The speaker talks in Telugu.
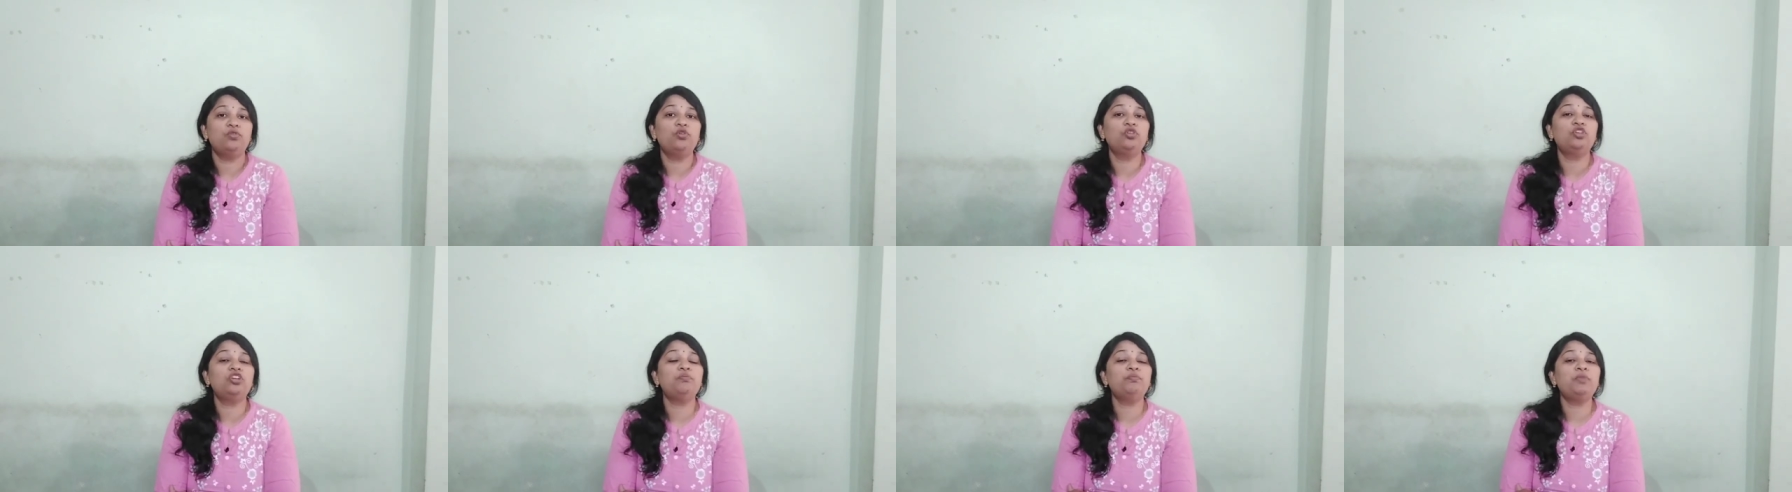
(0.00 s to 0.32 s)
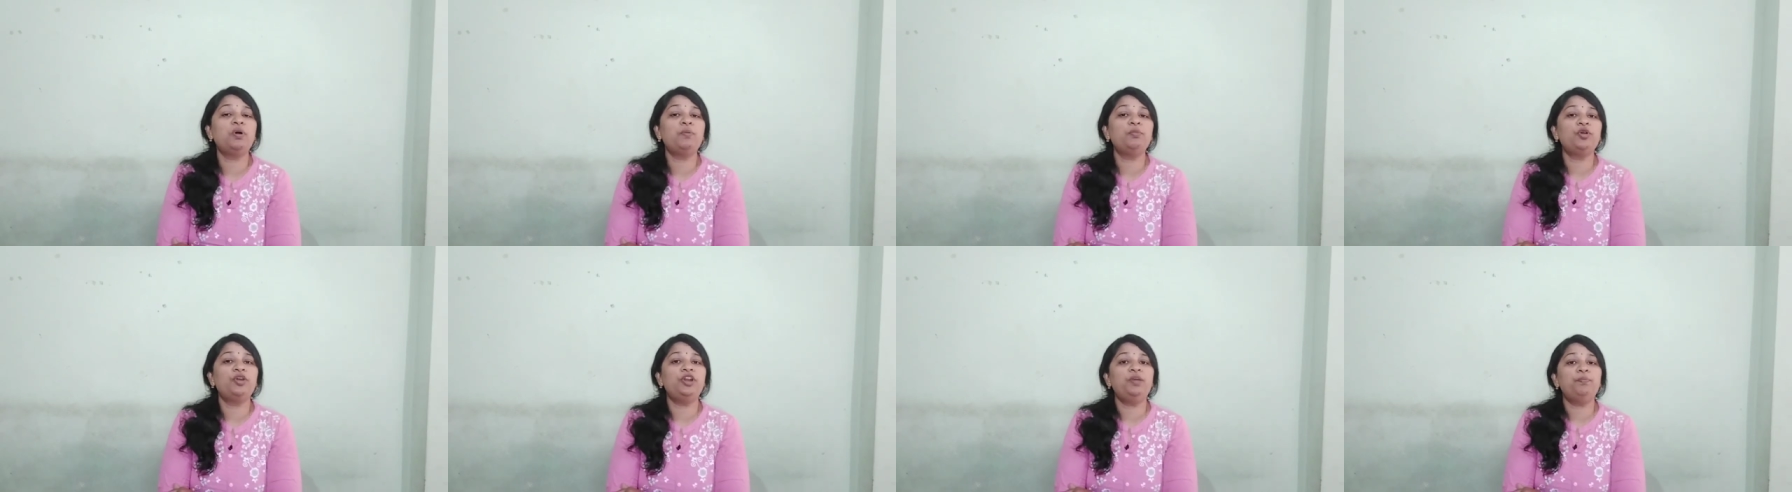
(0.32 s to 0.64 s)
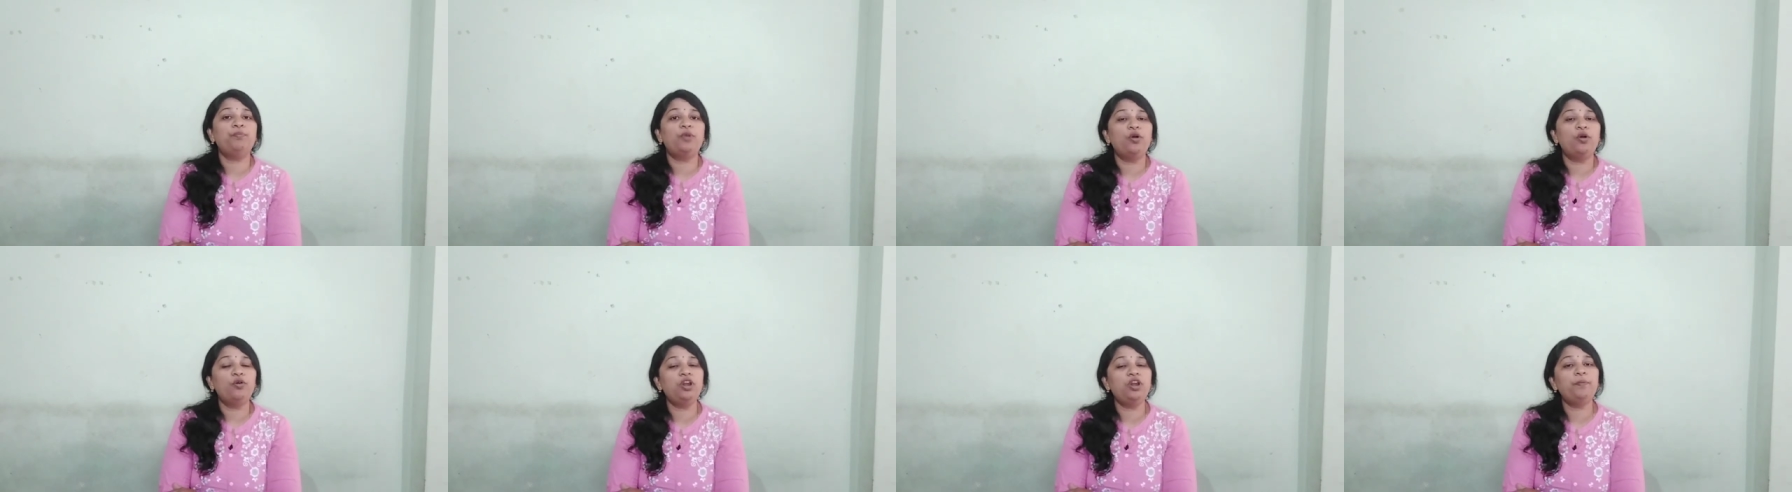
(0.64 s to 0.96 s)
కుటుంబంలోని
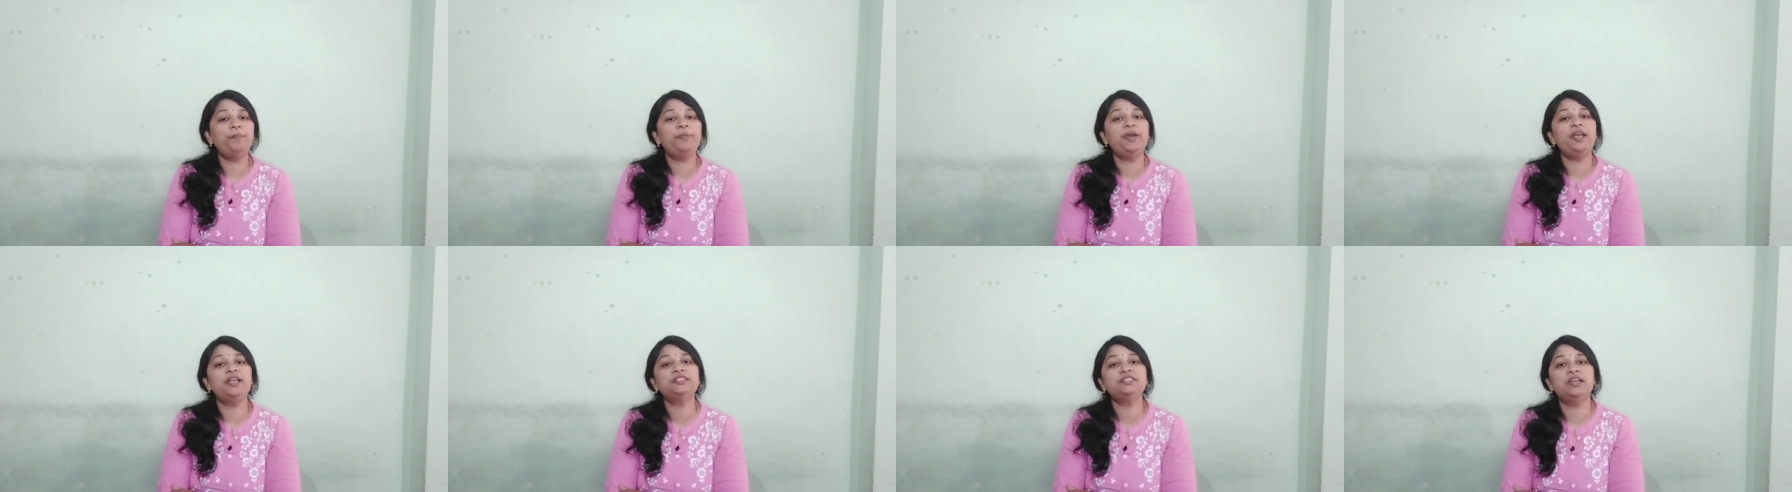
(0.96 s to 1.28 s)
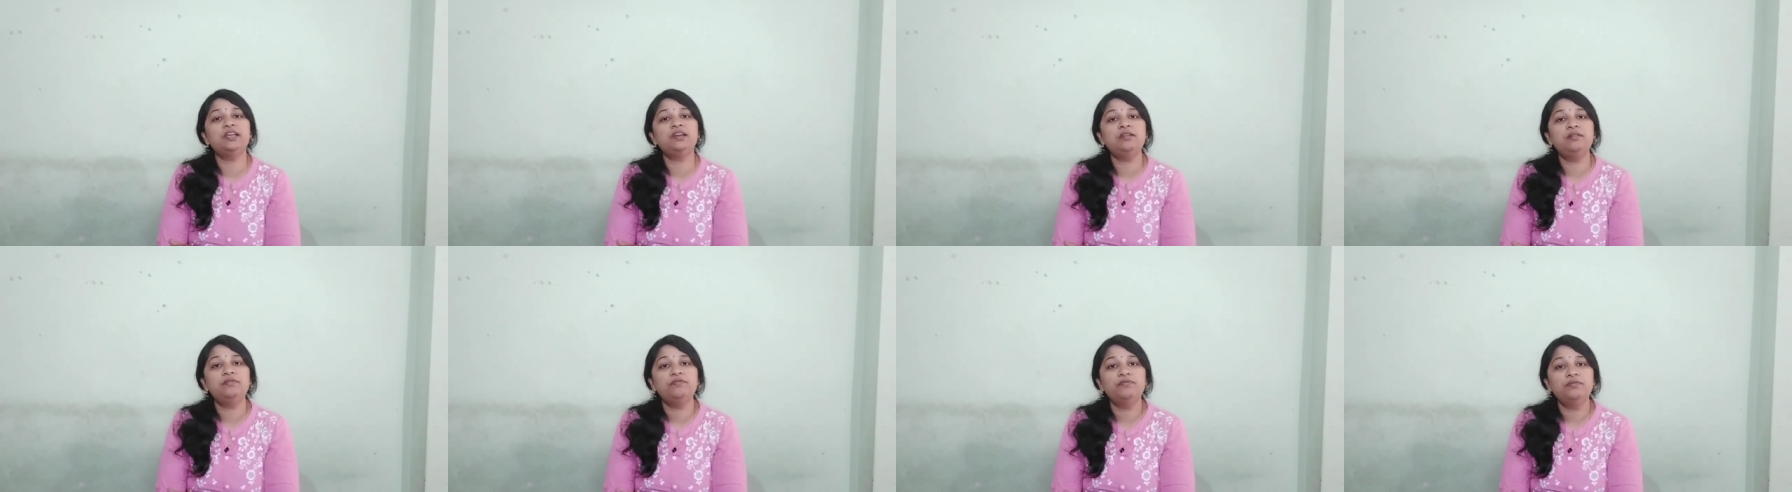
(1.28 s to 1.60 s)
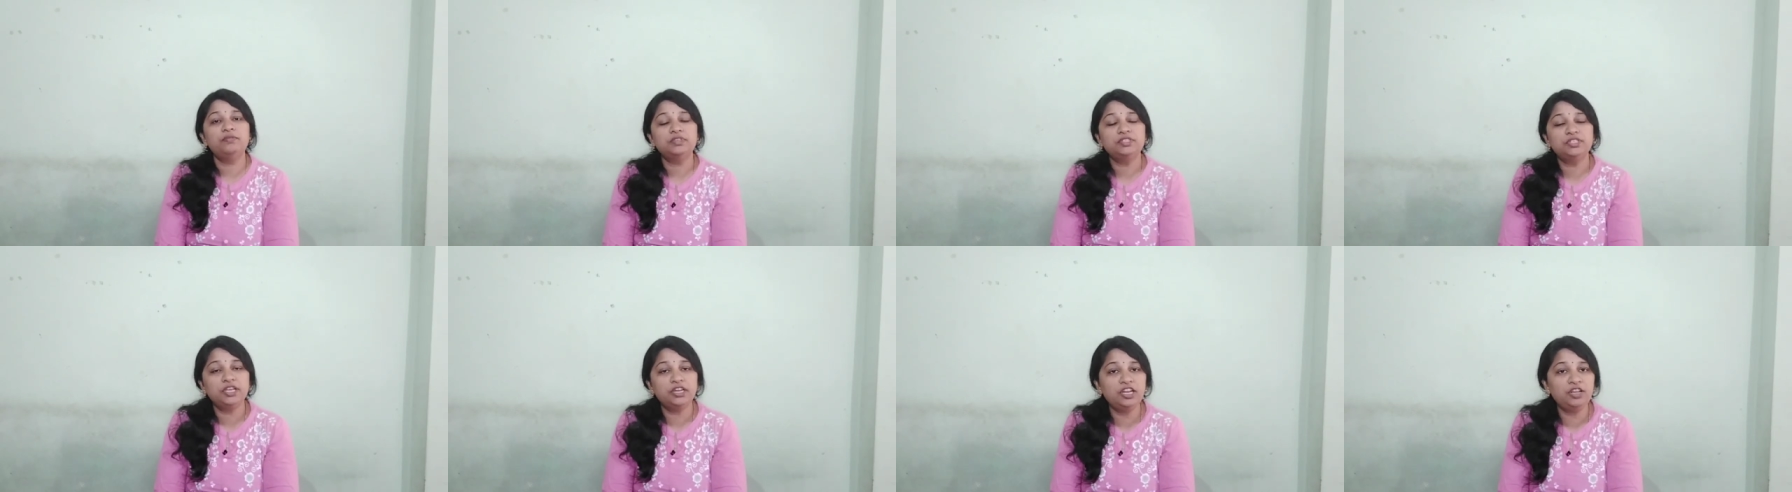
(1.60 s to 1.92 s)
బహుళ పెన్షన్
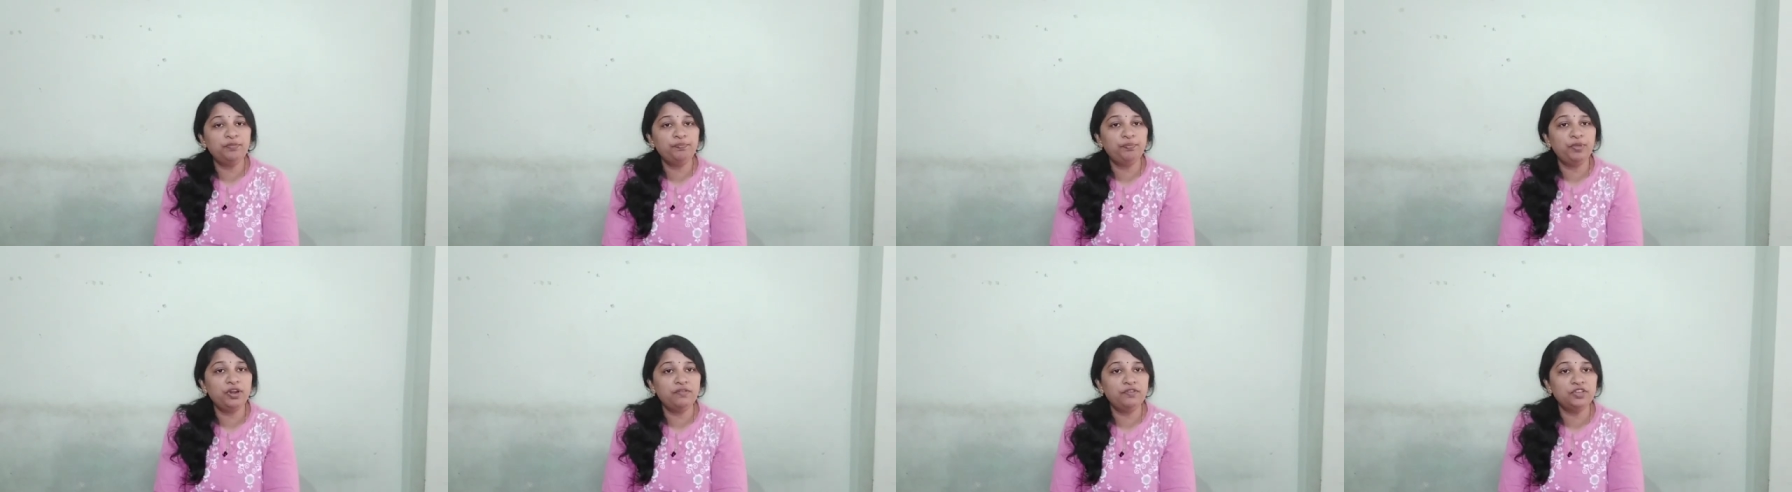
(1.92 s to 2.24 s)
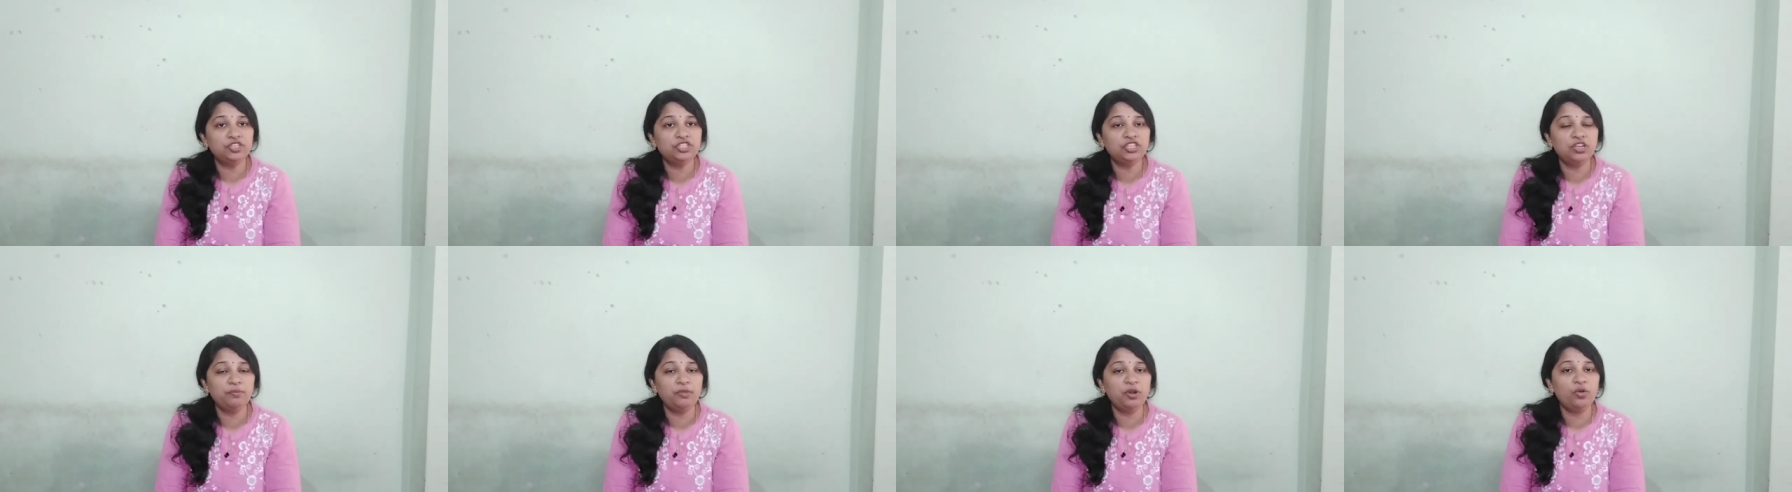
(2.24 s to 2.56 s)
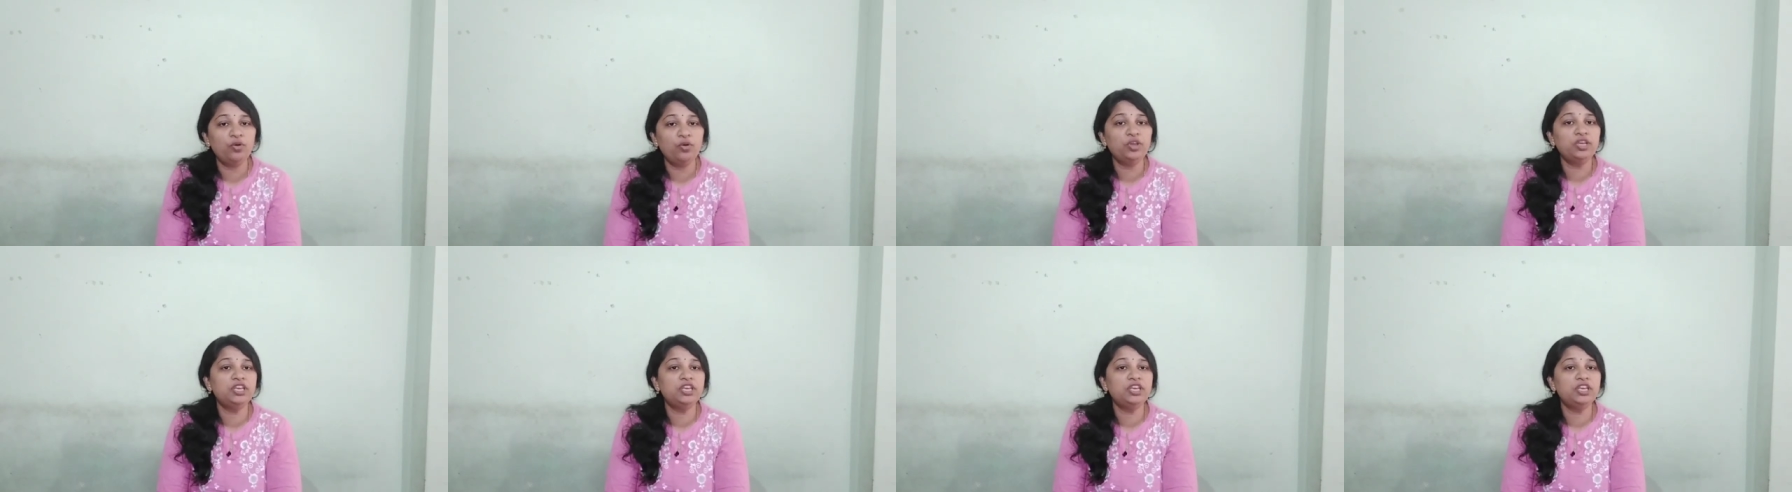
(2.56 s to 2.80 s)
చెల్లింపుల విషయంలో